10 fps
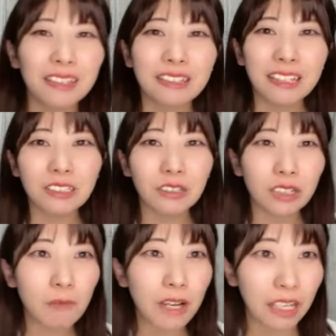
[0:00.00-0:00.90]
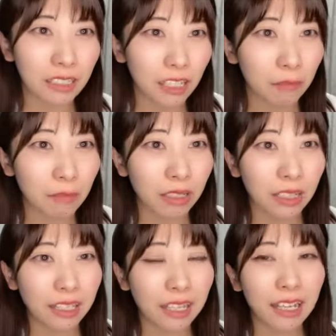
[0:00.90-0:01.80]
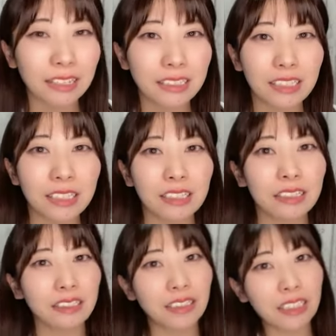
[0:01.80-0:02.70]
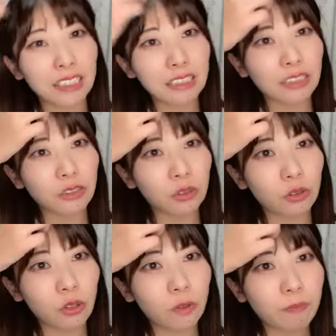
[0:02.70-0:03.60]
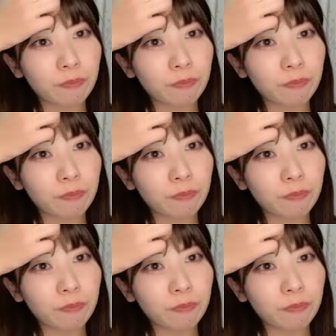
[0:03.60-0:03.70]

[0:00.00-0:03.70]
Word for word: ねそうリマがね今ね配信しててねちょうど